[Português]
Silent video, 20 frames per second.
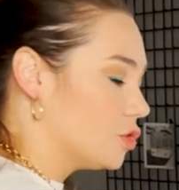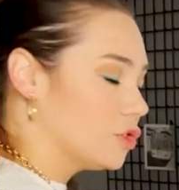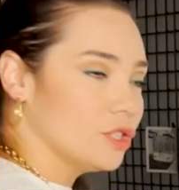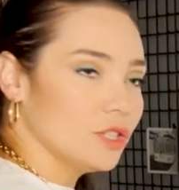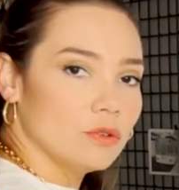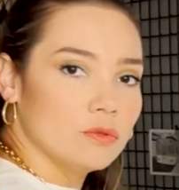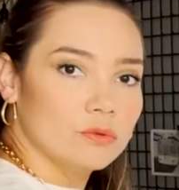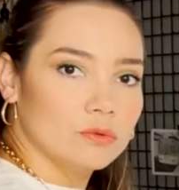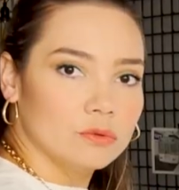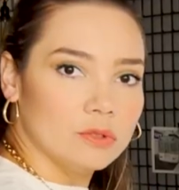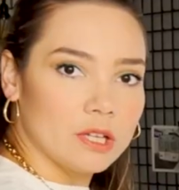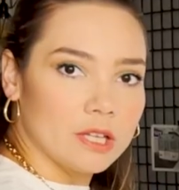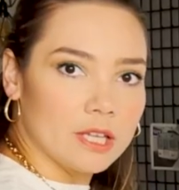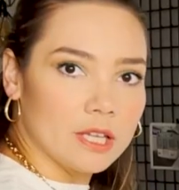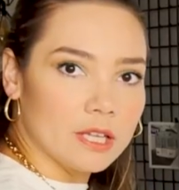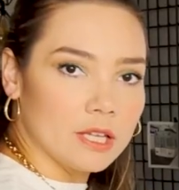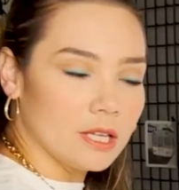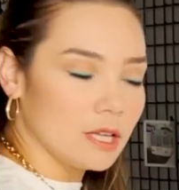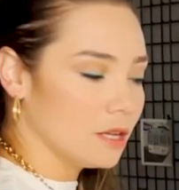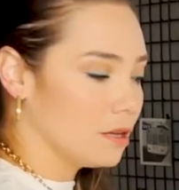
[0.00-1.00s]
segundo
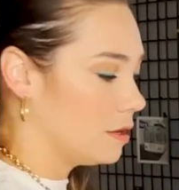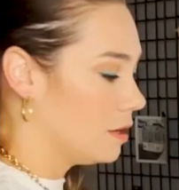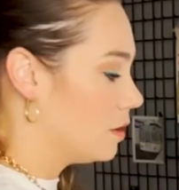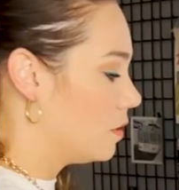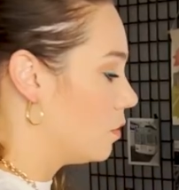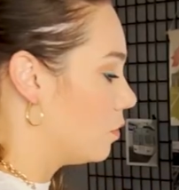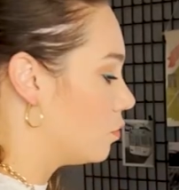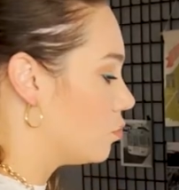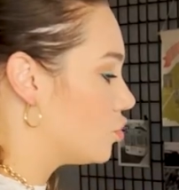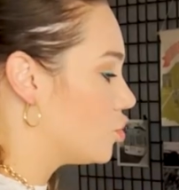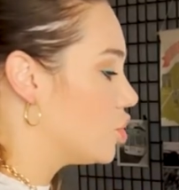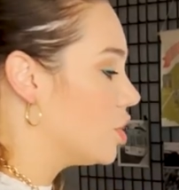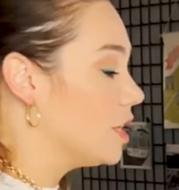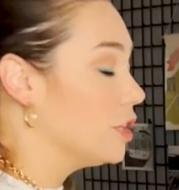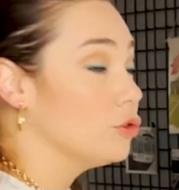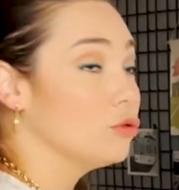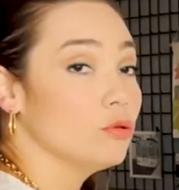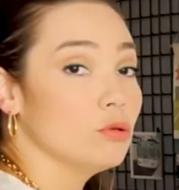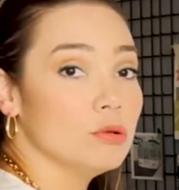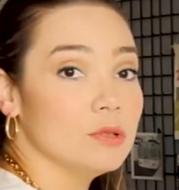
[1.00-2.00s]
aqui.
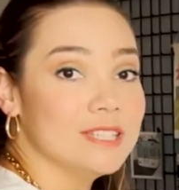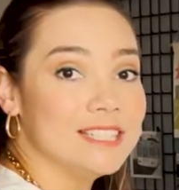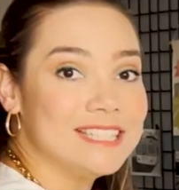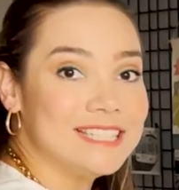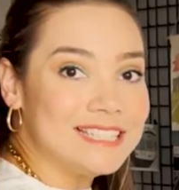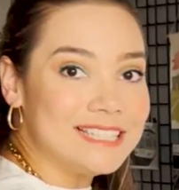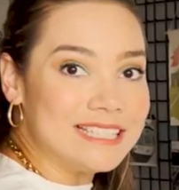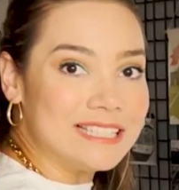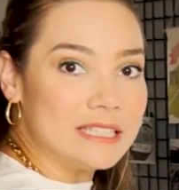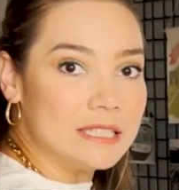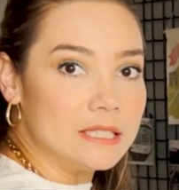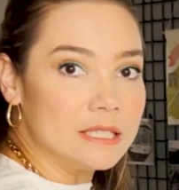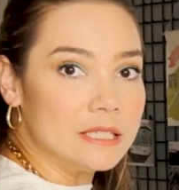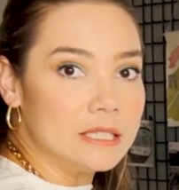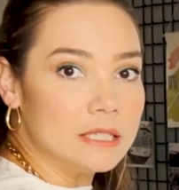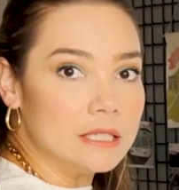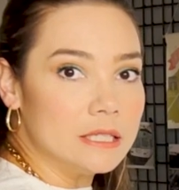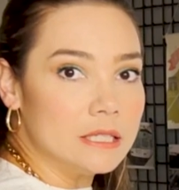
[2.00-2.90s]
J'étudie.